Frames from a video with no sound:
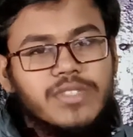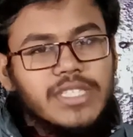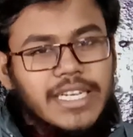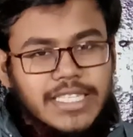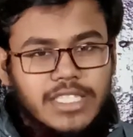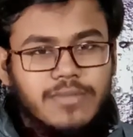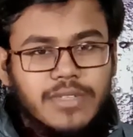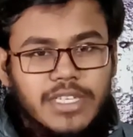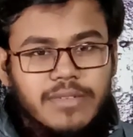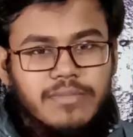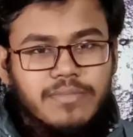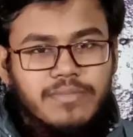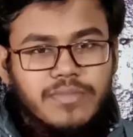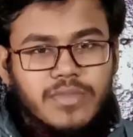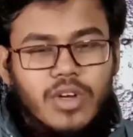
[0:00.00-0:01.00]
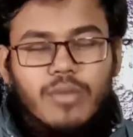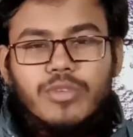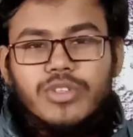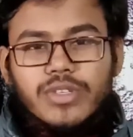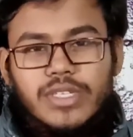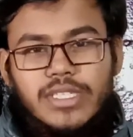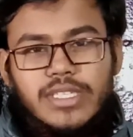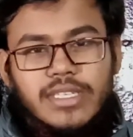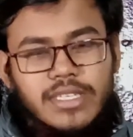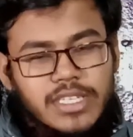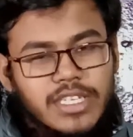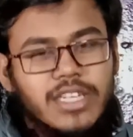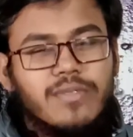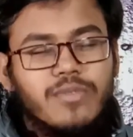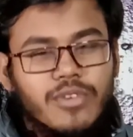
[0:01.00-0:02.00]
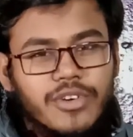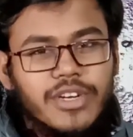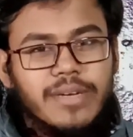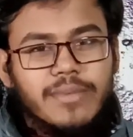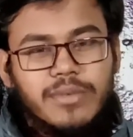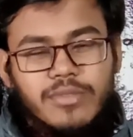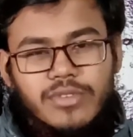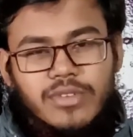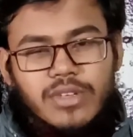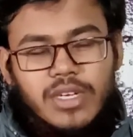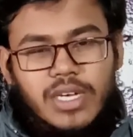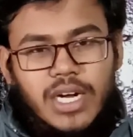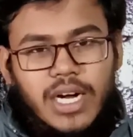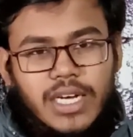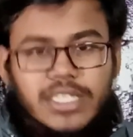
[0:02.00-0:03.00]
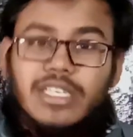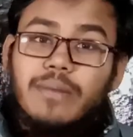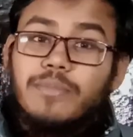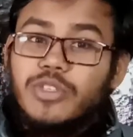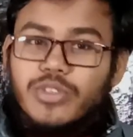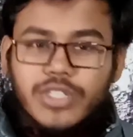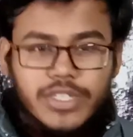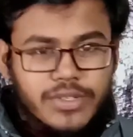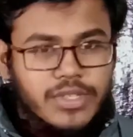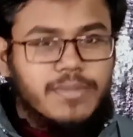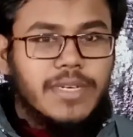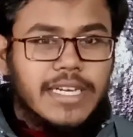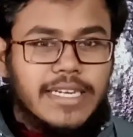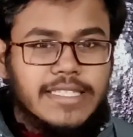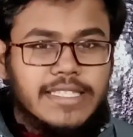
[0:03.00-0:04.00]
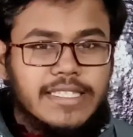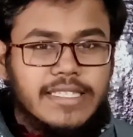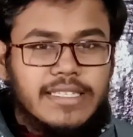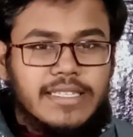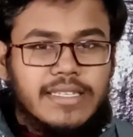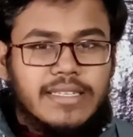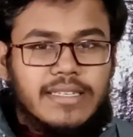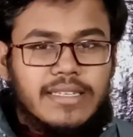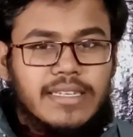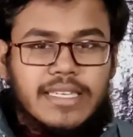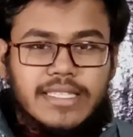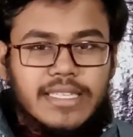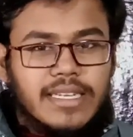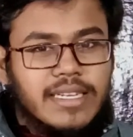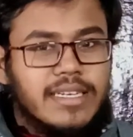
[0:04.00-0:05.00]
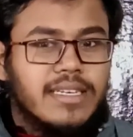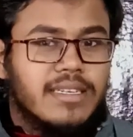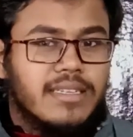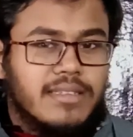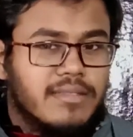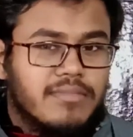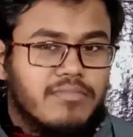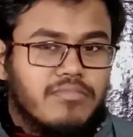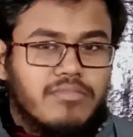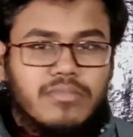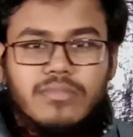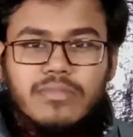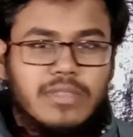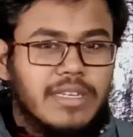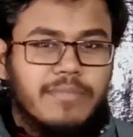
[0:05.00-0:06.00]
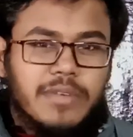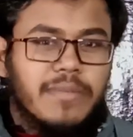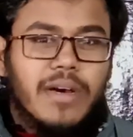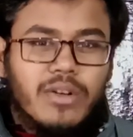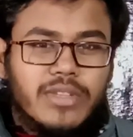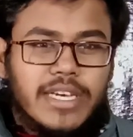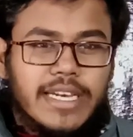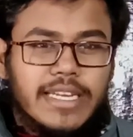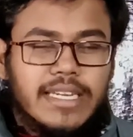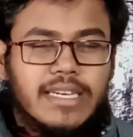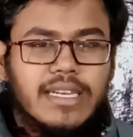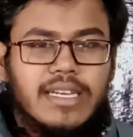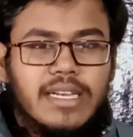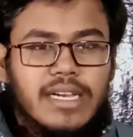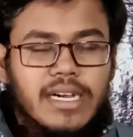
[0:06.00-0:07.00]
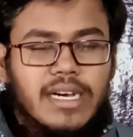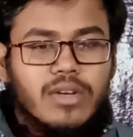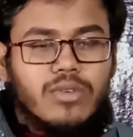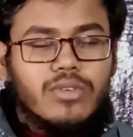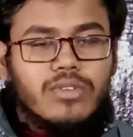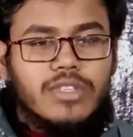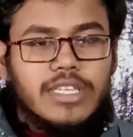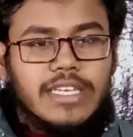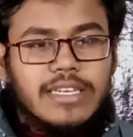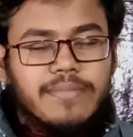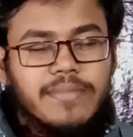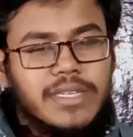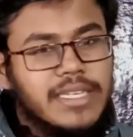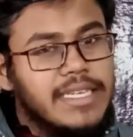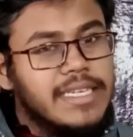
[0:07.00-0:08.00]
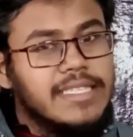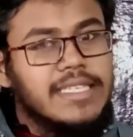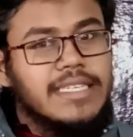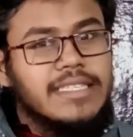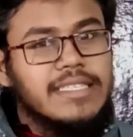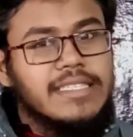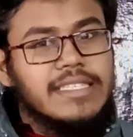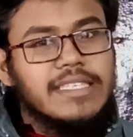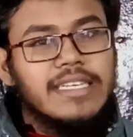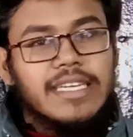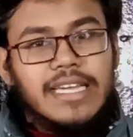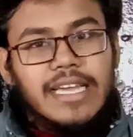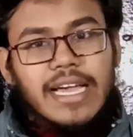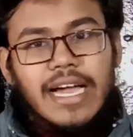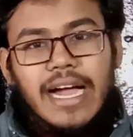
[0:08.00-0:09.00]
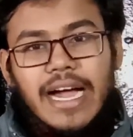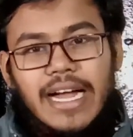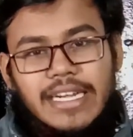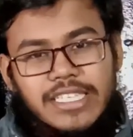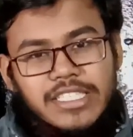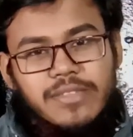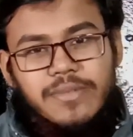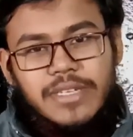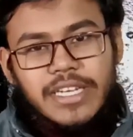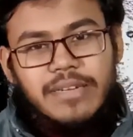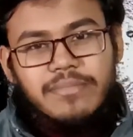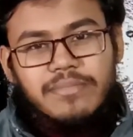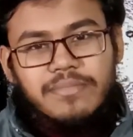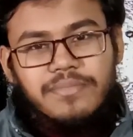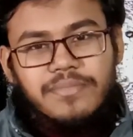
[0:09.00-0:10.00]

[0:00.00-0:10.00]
চার জিবি র্যাম অবশ্যই সেটা ডিডিআর ফোর র্যাম এবং ছাব্বিশশো ছেষট্টি মেগাহার্জের এছাড়া র্যামটা ভালো দেখায় না আর অন্যদিকে আপনাকে এসআর দিচ্ছে আট জিবি র্যাম